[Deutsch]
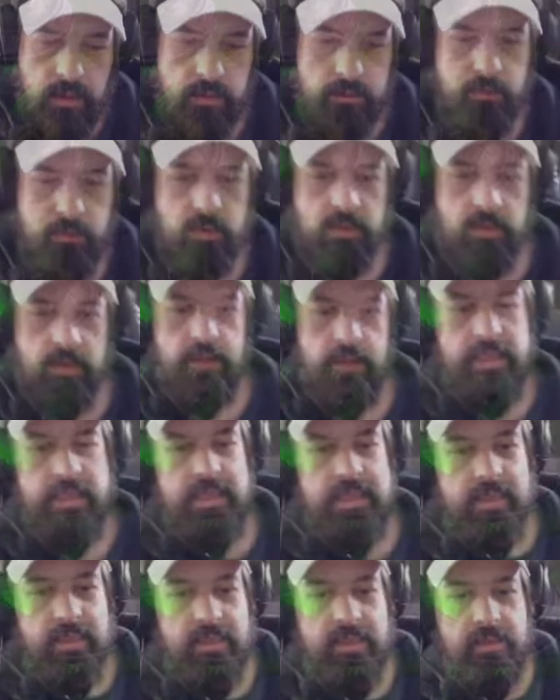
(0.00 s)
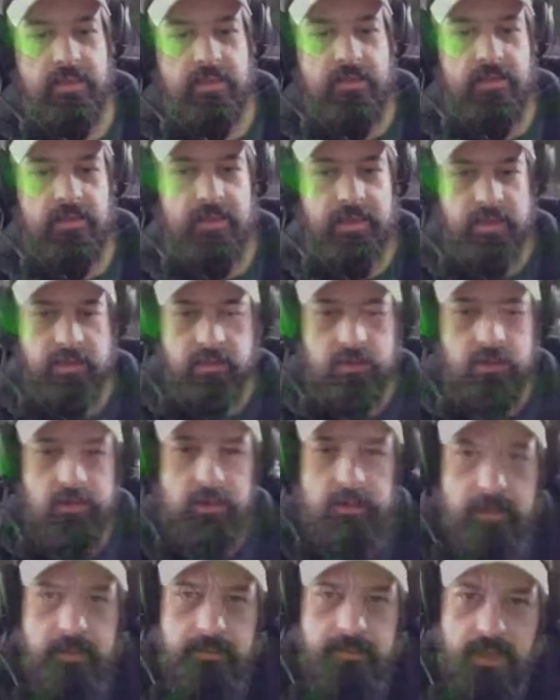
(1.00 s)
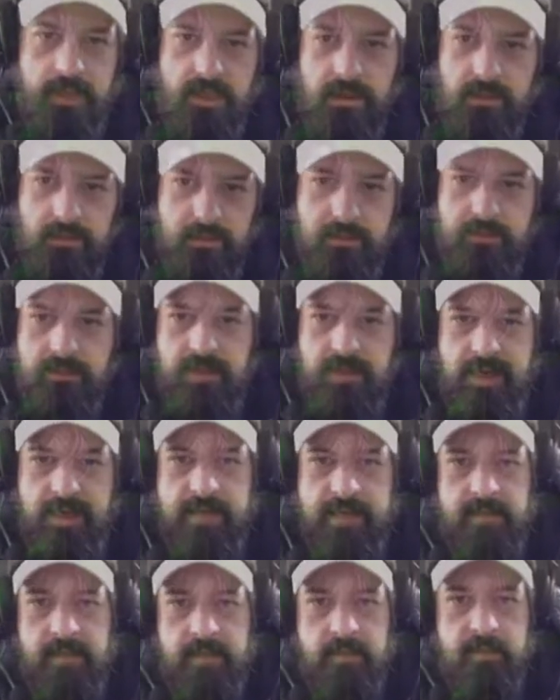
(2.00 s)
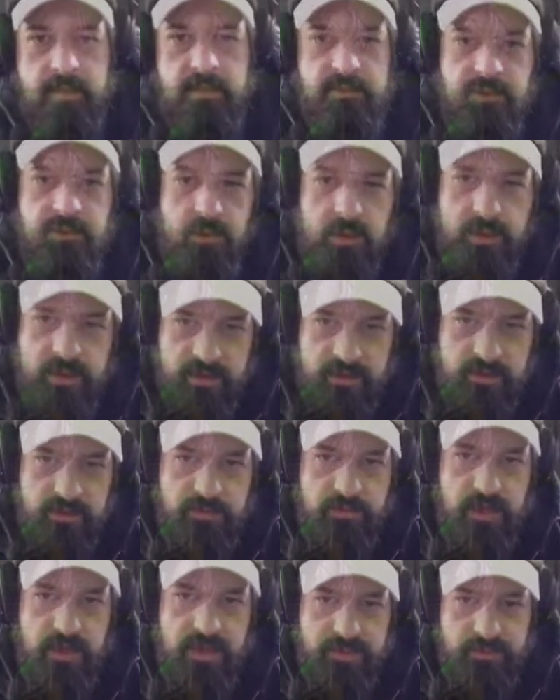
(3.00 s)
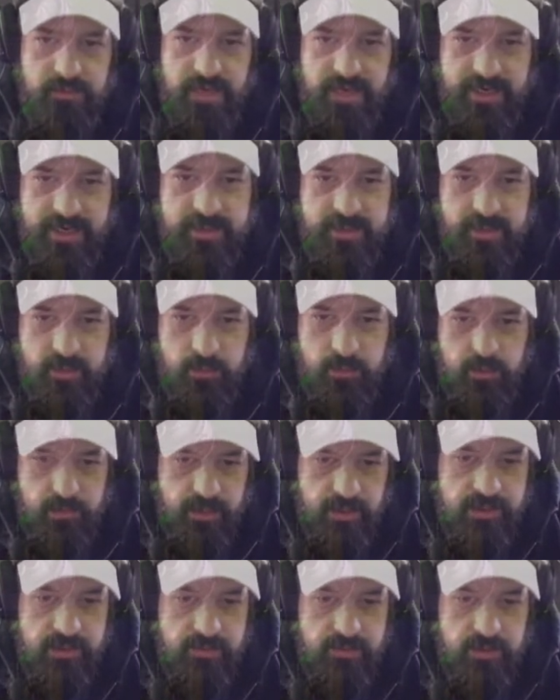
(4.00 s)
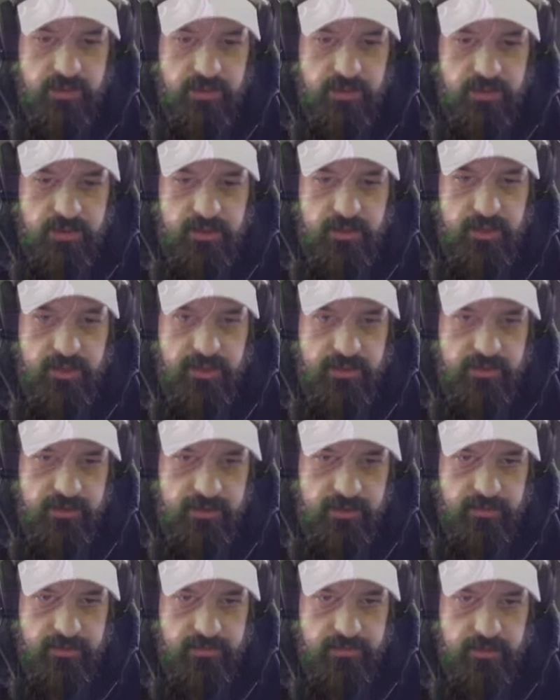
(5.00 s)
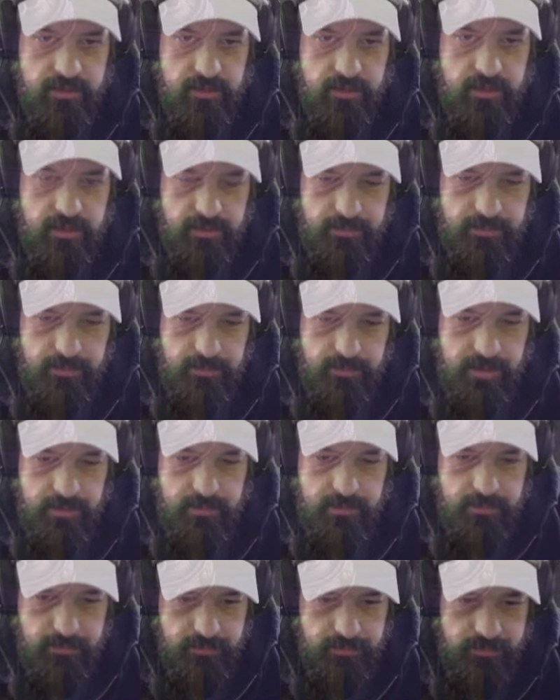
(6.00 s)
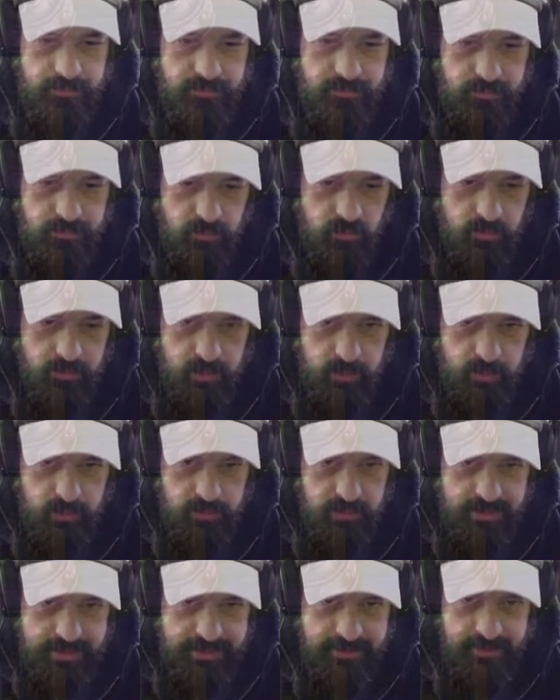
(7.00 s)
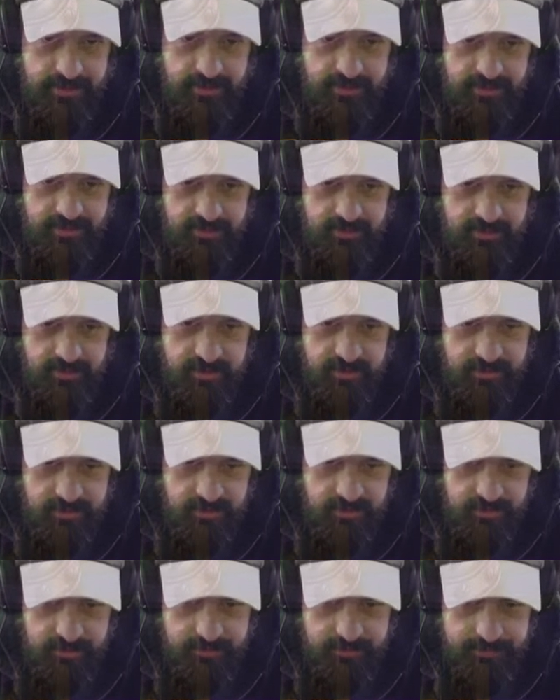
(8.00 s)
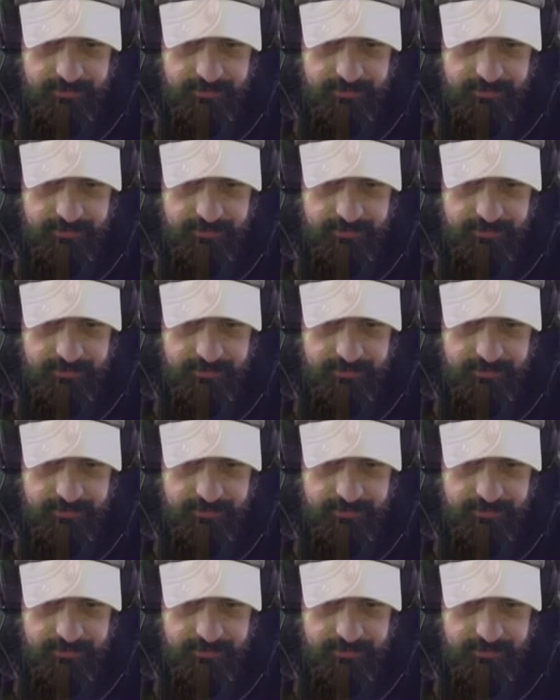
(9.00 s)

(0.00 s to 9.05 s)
Putt. Sehr nett. Ähm, da hätte ich ihm empfohlen, dass er vielleicht mir einen kaputt macht, damit ich nicht direkt irgendwie ähm, ähm zum Beispiel mit den dreien den killen kann.